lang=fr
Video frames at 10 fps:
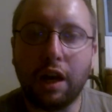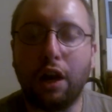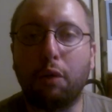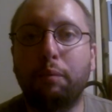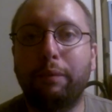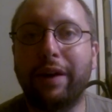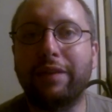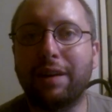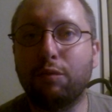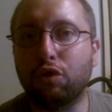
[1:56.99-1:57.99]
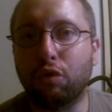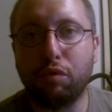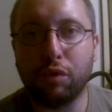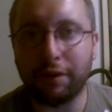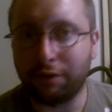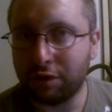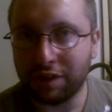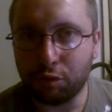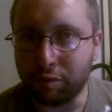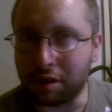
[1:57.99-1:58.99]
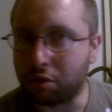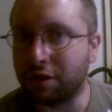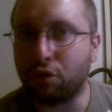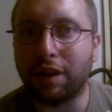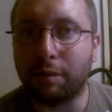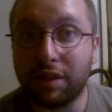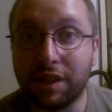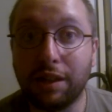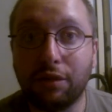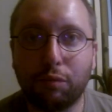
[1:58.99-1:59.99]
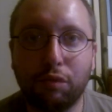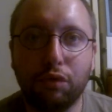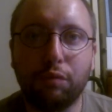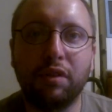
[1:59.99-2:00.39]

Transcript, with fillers: Alors, pas vraiment non plus la folie du passionné du reptile non plus,